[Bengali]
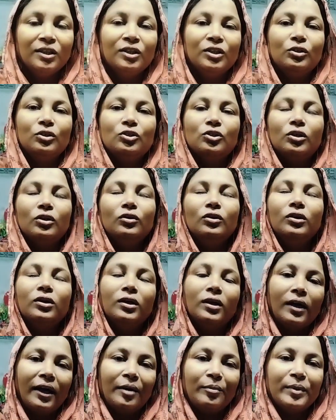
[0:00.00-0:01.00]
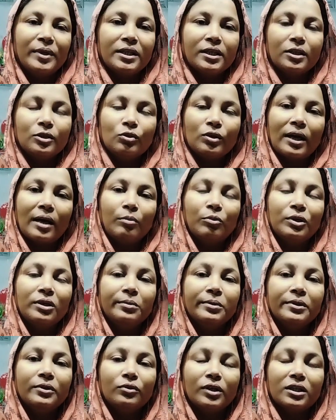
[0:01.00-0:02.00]
তো চলো আর বেশি কিছু না বলি
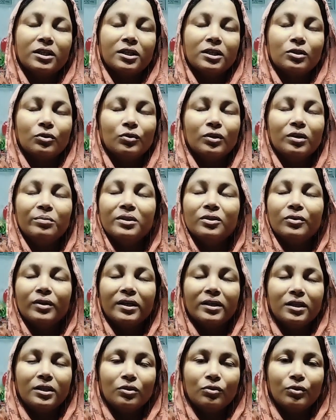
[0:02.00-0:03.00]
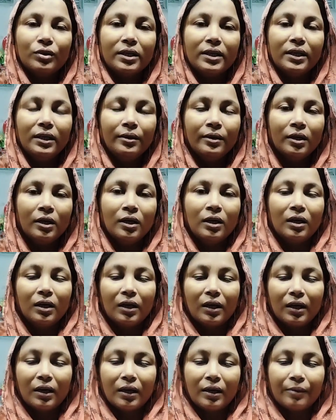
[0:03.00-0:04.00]
ভিডিওটা শেষ করি ভিডিও এডিট নিই
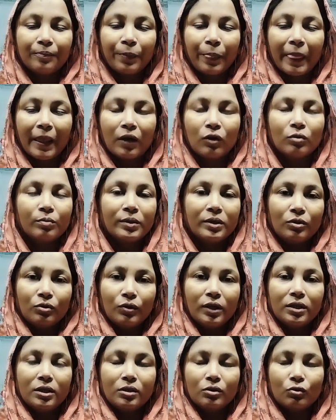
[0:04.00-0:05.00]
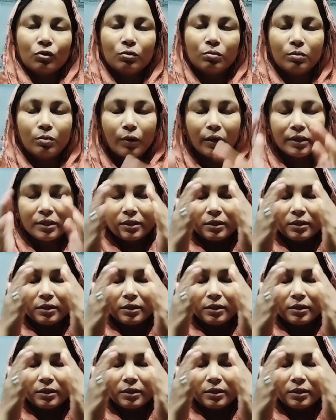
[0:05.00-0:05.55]
এখন ভিডিও এডিট করব ভয়েস